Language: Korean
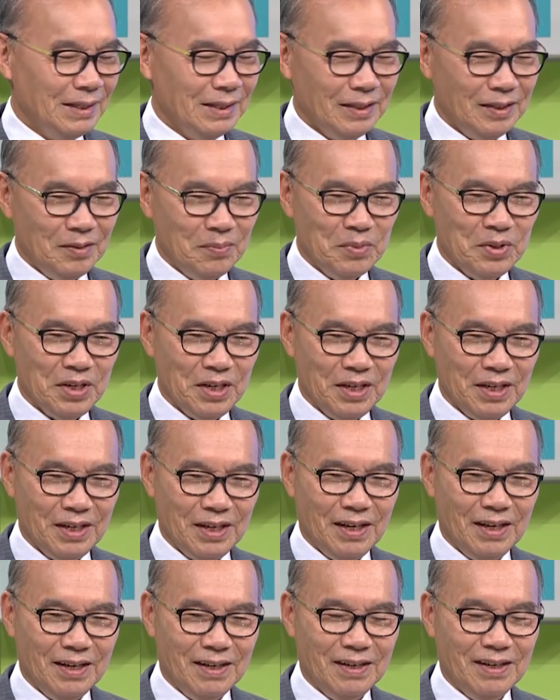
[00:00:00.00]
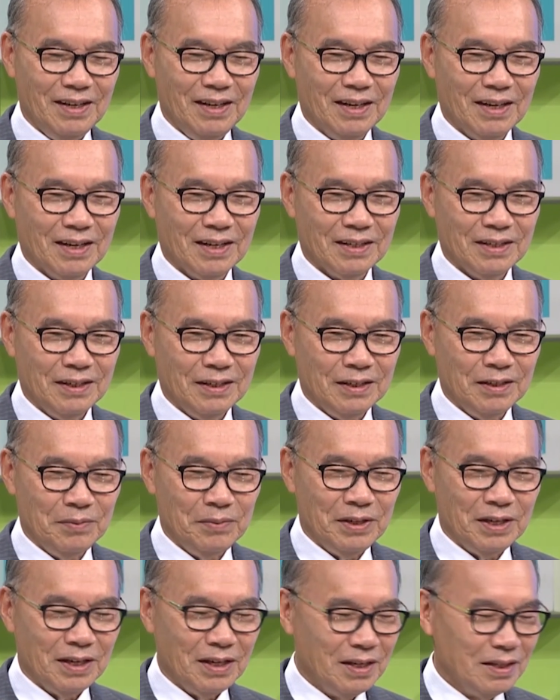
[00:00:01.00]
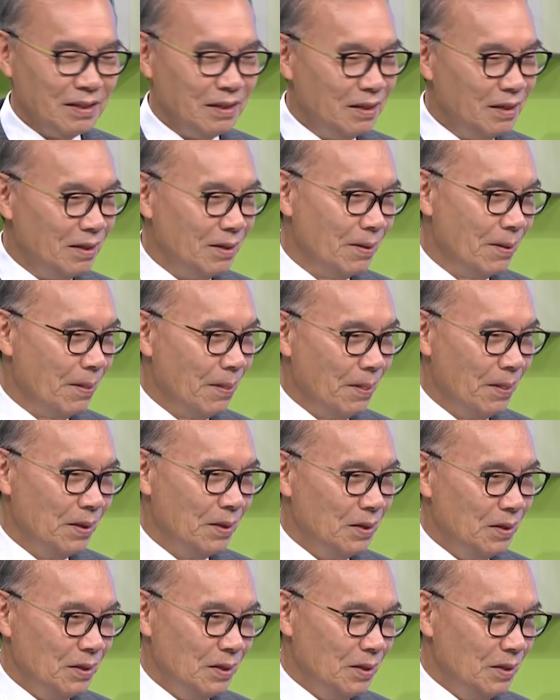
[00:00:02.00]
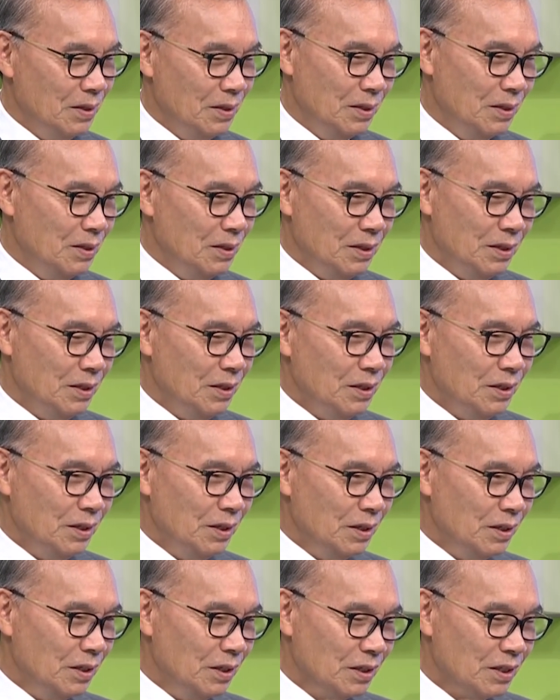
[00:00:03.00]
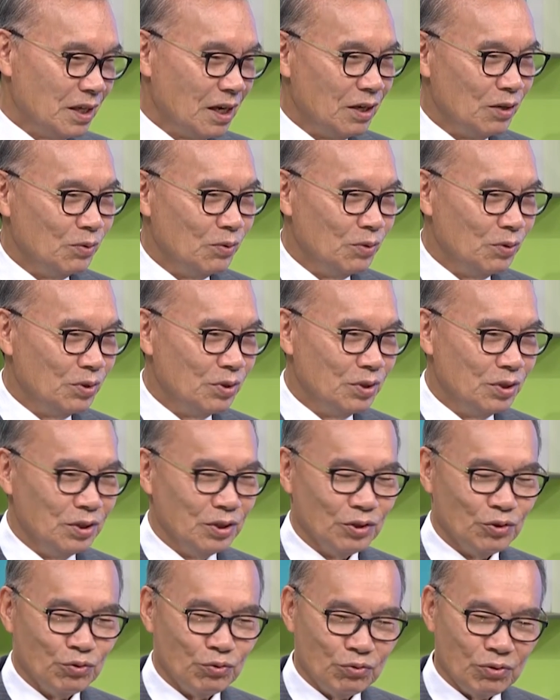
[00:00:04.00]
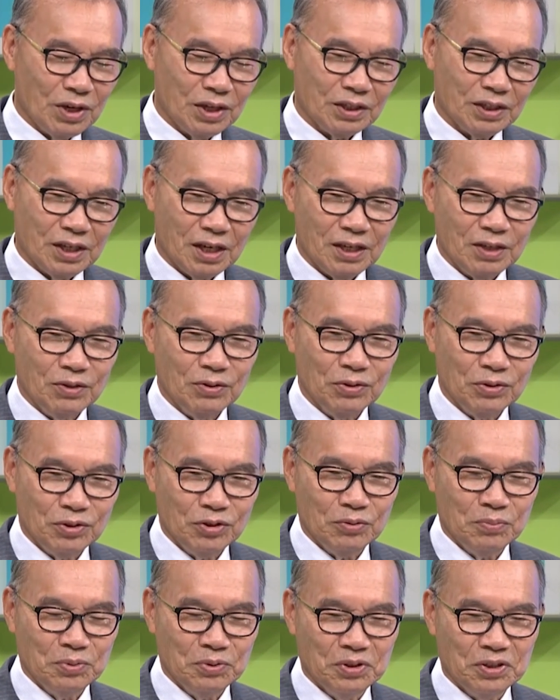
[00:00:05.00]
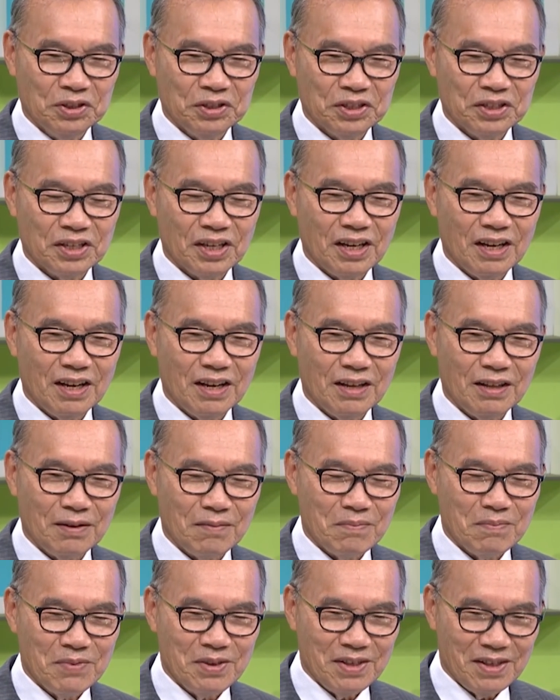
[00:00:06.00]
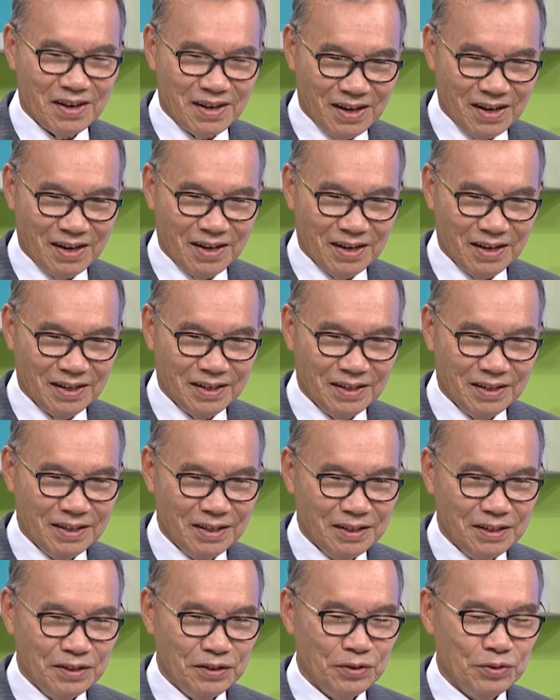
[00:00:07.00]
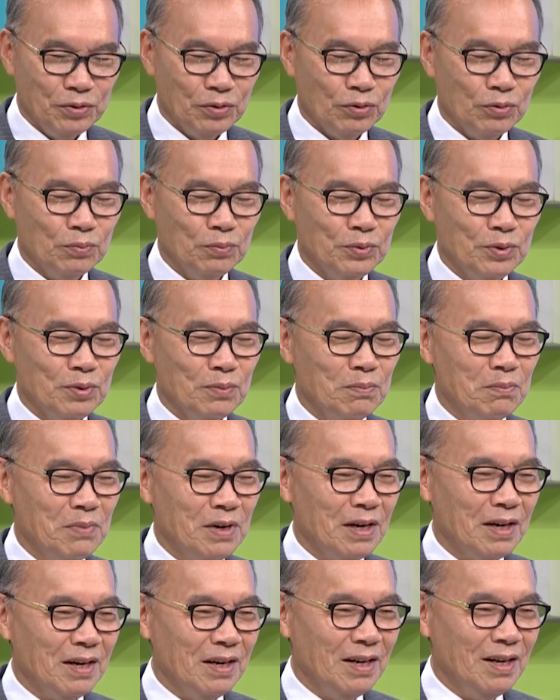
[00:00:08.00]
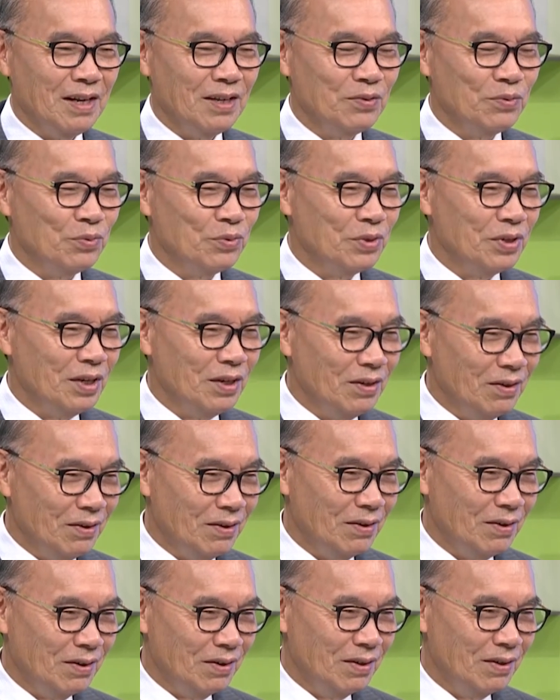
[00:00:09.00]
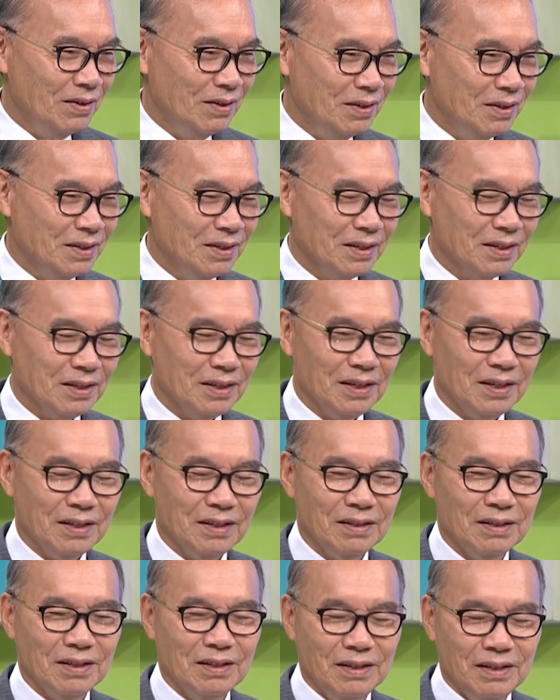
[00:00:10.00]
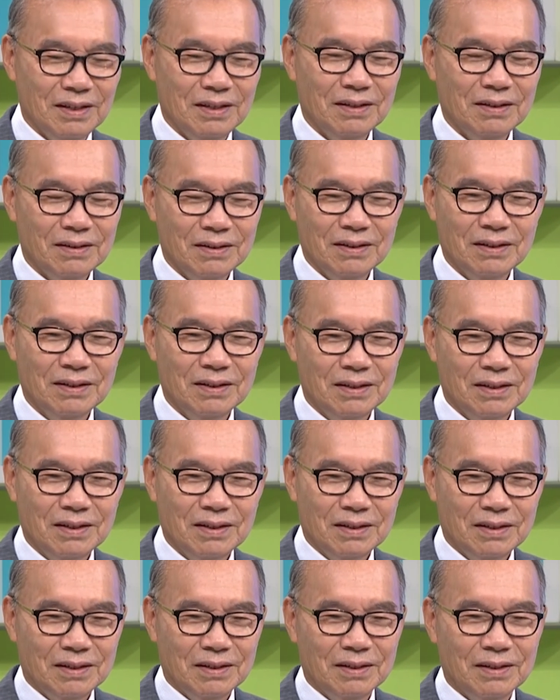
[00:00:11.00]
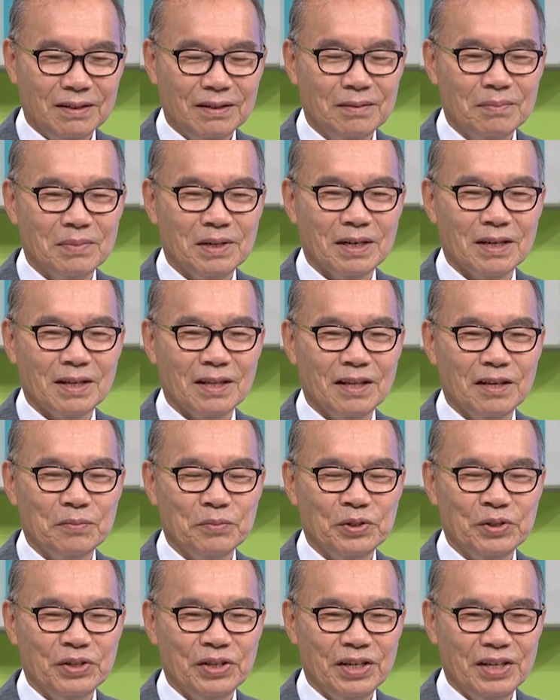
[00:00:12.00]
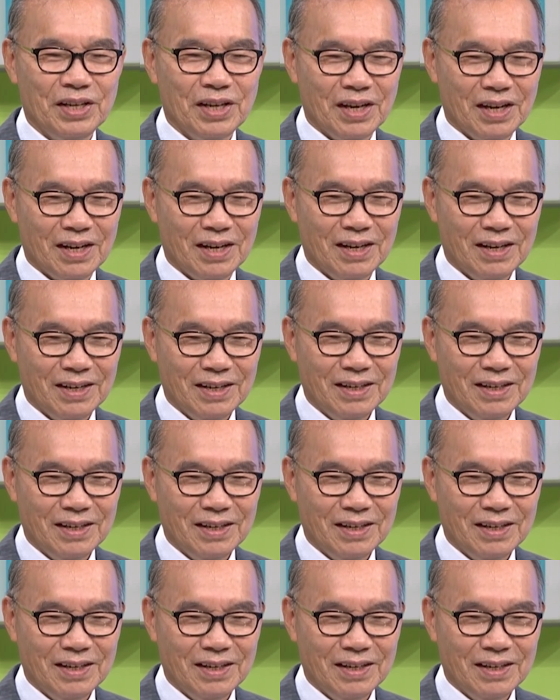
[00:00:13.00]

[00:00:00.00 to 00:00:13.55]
어머니 내일 내가 서점에 가서 영어 참고서, 수학 참고서부터 사야 됩니다. 돈 좀 마련해 주세요. 그랬더니 얼마나 되면 되냐?